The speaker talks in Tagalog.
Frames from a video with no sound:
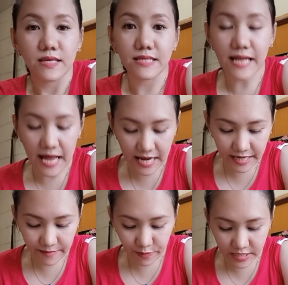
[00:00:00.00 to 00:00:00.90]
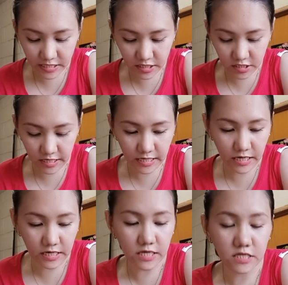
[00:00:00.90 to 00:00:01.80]
Nilalagay, pwede din siya
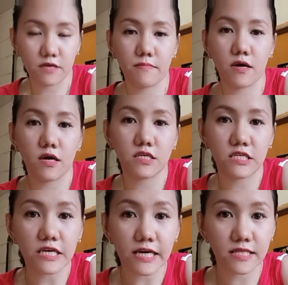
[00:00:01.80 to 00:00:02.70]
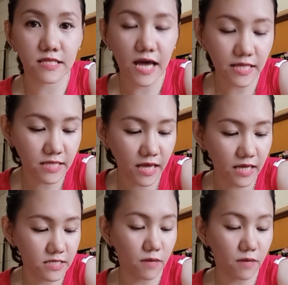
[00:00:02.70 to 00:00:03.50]
ilagay sa mga singit natin,